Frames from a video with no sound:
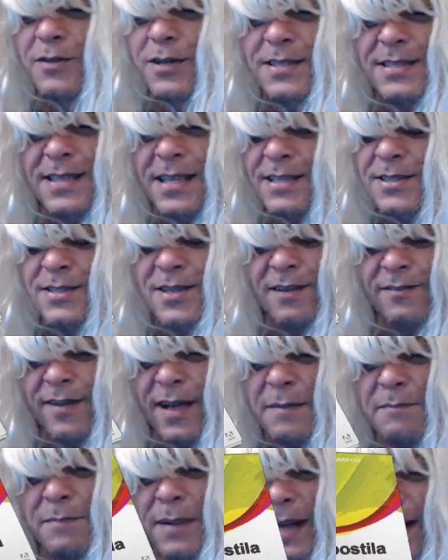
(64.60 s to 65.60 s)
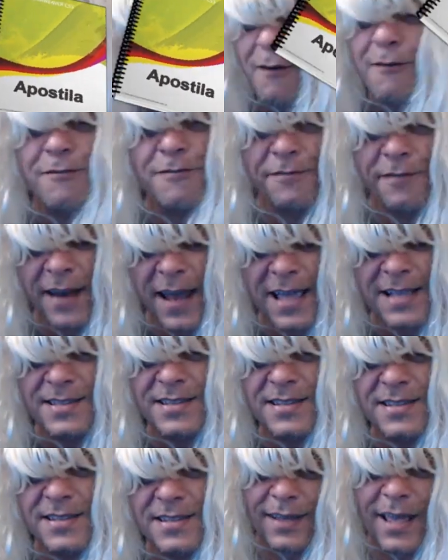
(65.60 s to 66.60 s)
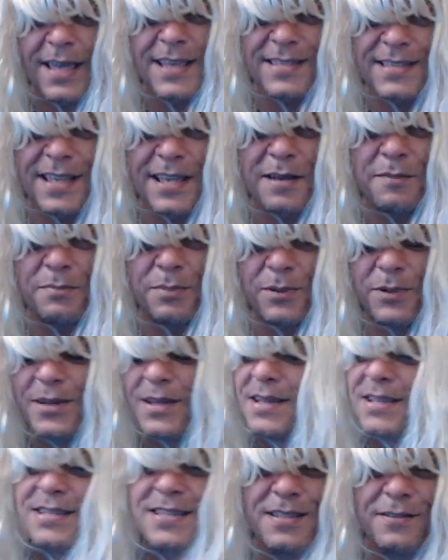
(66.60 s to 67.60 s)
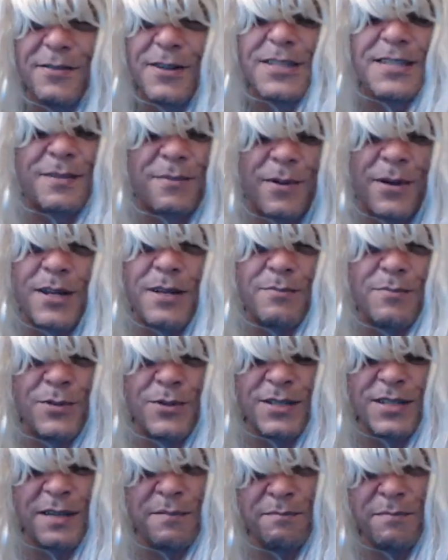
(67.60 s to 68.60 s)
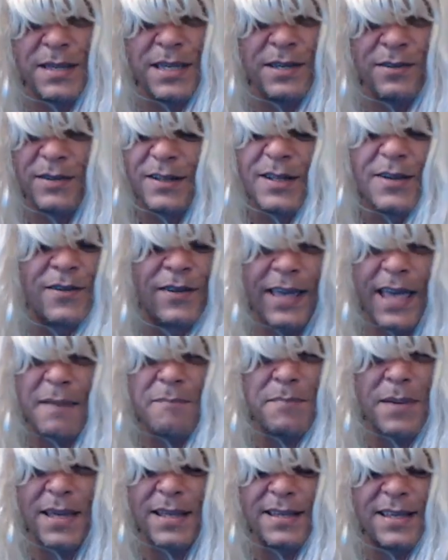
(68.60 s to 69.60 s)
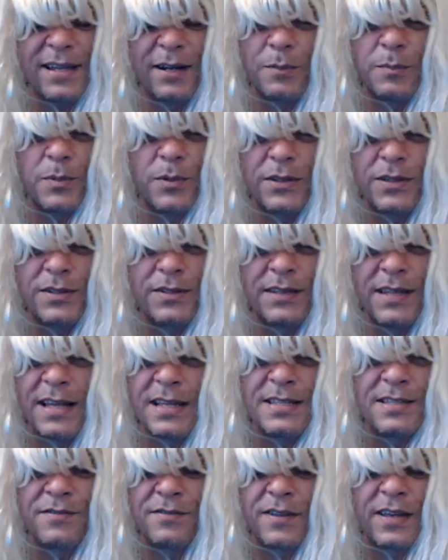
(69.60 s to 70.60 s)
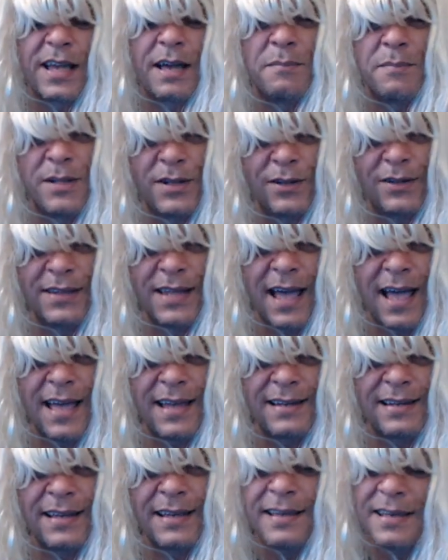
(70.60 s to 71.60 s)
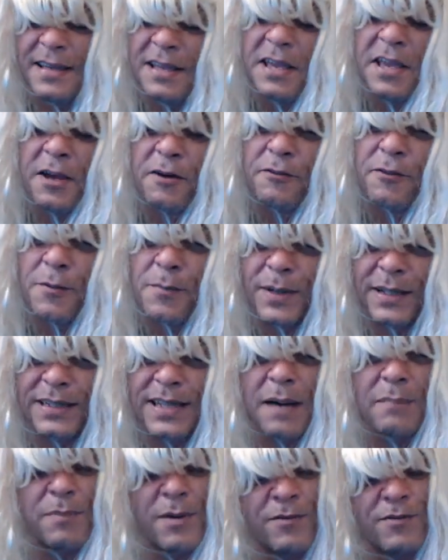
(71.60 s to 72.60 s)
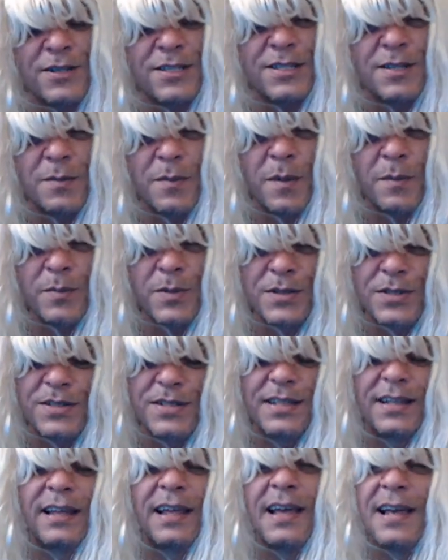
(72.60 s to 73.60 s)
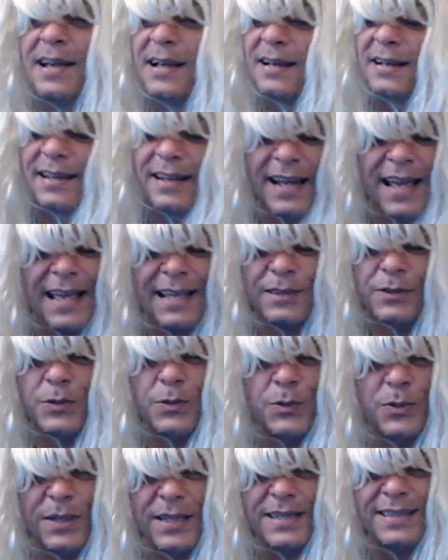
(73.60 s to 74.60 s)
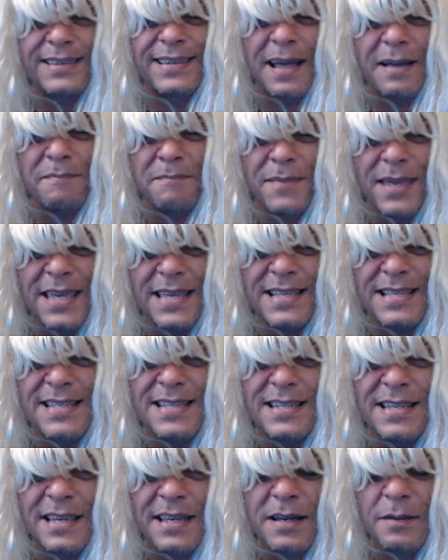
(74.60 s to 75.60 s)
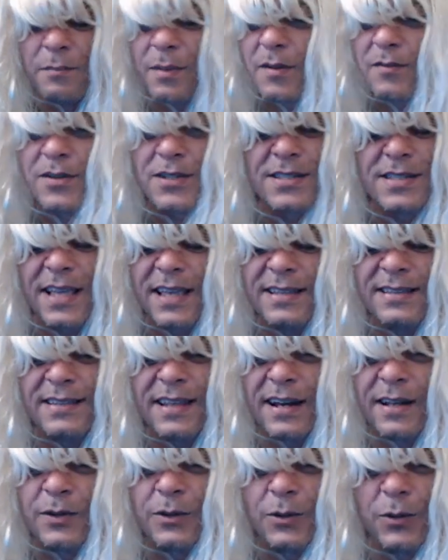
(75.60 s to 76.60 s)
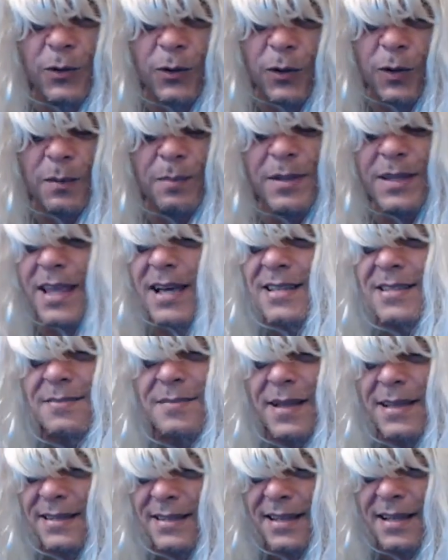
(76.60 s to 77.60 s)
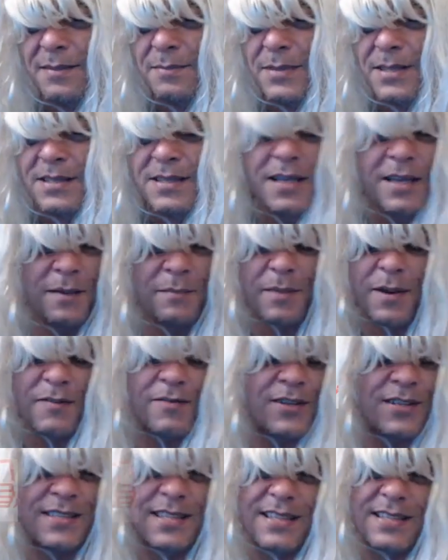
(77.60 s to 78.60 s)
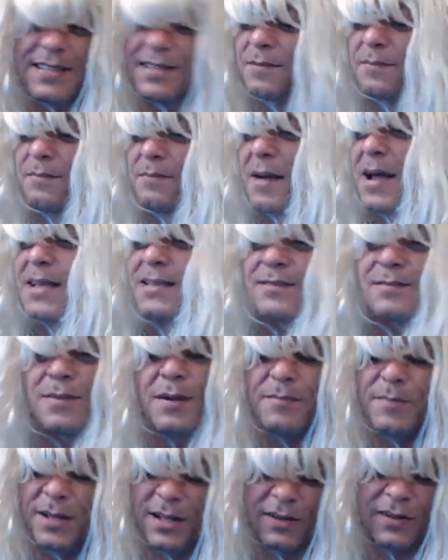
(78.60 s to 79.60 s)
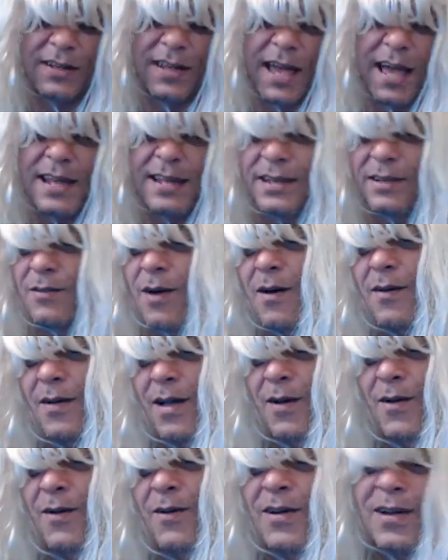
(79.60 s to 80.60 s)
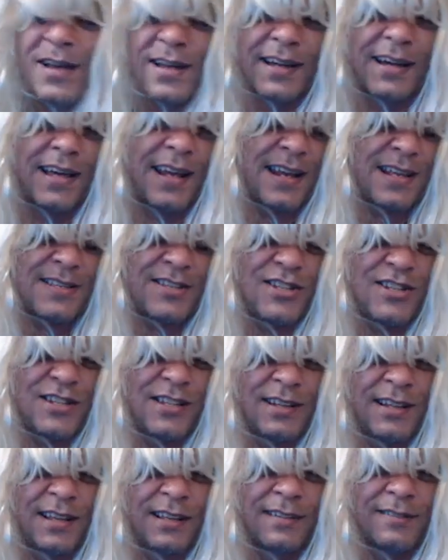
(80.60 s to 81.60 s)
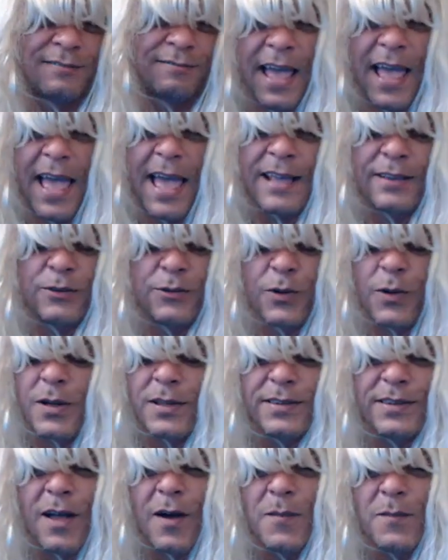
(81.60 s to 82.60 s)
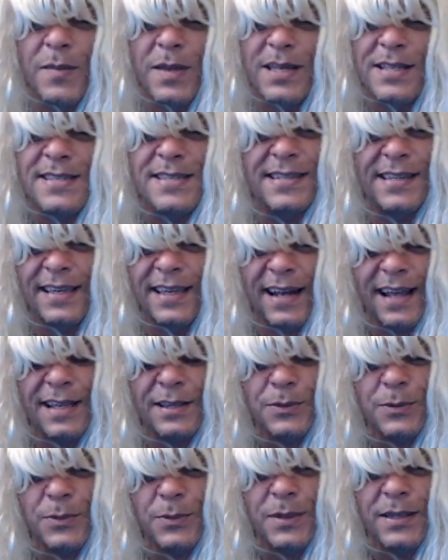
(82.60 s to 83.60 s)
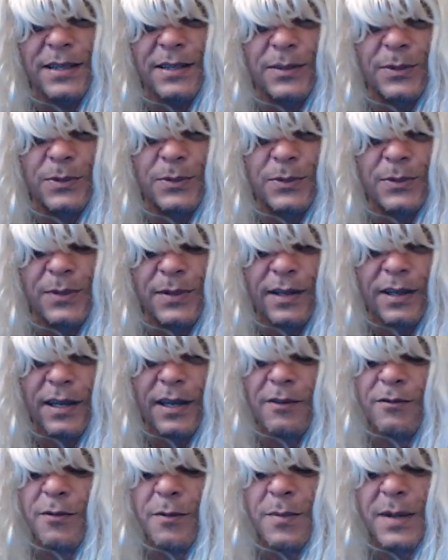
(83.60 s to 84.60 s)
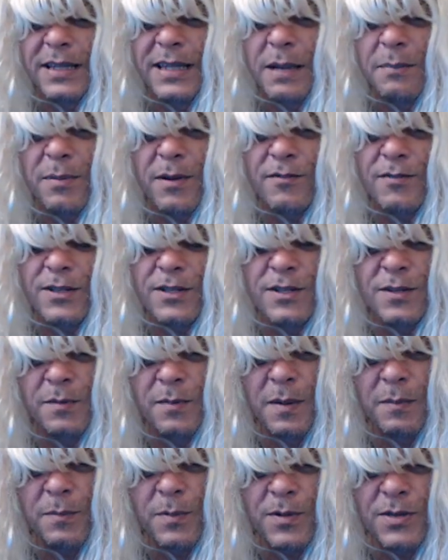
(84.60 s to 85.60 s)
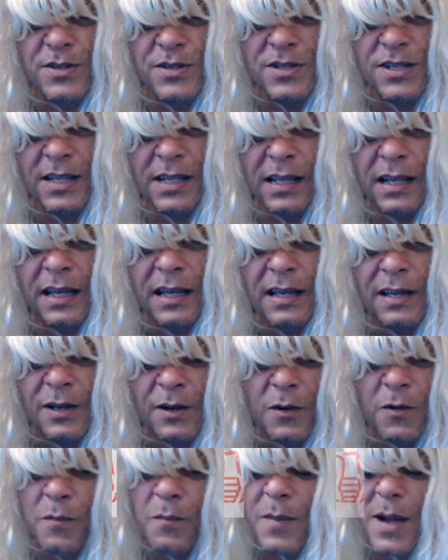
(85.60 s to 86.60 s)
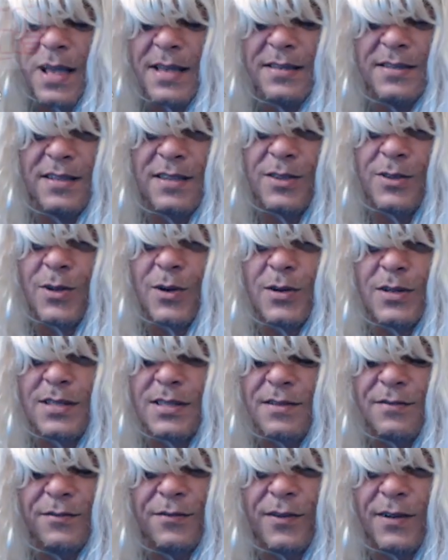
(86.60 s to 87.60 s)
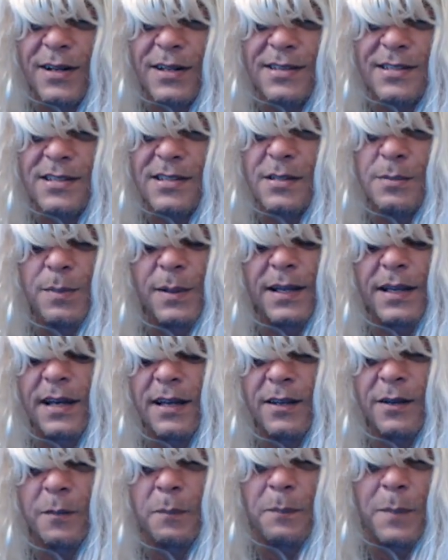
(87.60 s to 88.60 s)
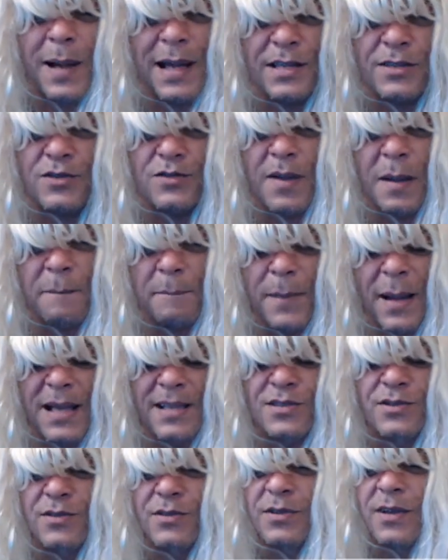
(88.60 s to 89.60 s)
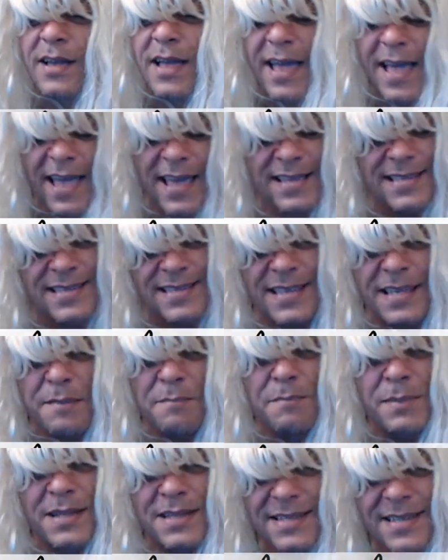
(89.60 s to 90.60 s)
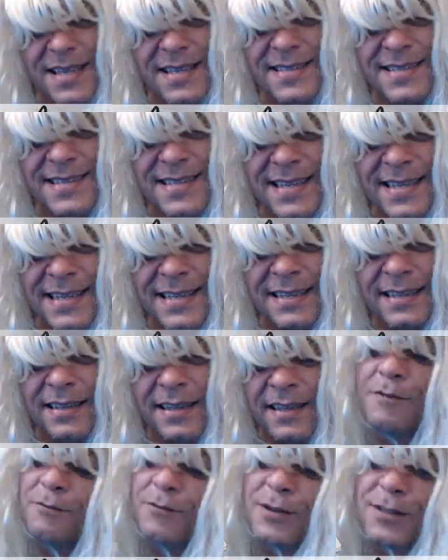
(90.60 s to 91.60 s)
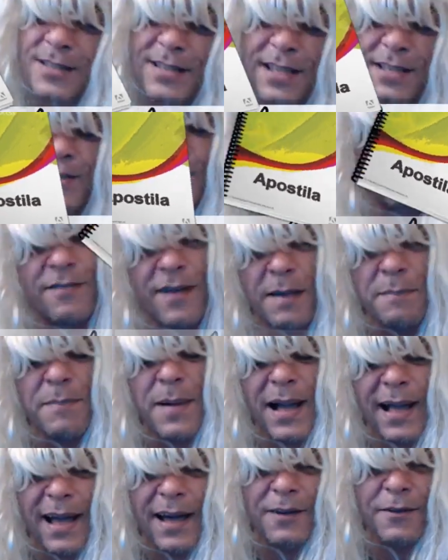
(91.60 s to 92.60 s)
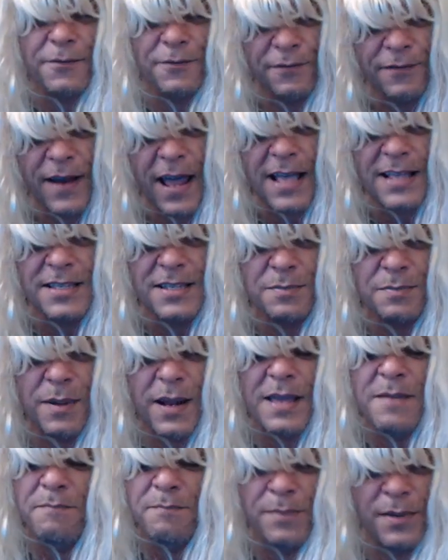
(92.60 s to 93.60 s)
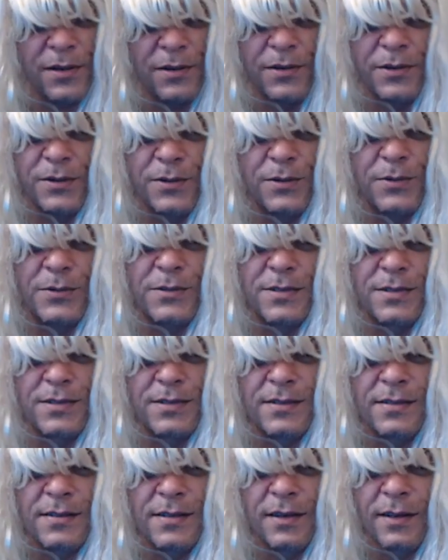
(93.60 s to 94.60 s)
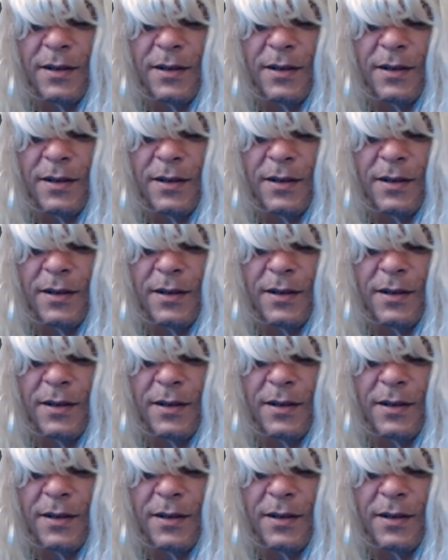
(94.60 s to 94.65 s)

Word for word: Você só vai pagar o frete. Exemplo: se você mora em Muzambinho e não quer perder a oportunidade de ficar milionária, eu vou mandar para você uma apostila gratuitamente para você entrar no Clube das Madames para você ser mais uma milionária igual eu, cretina. É totalmente gratuito. Eu vou mandar para você uma apostila com mais de 12 folhas explicando passo a passo. É simples assim. Você só vai pagar o frete para Empíricos.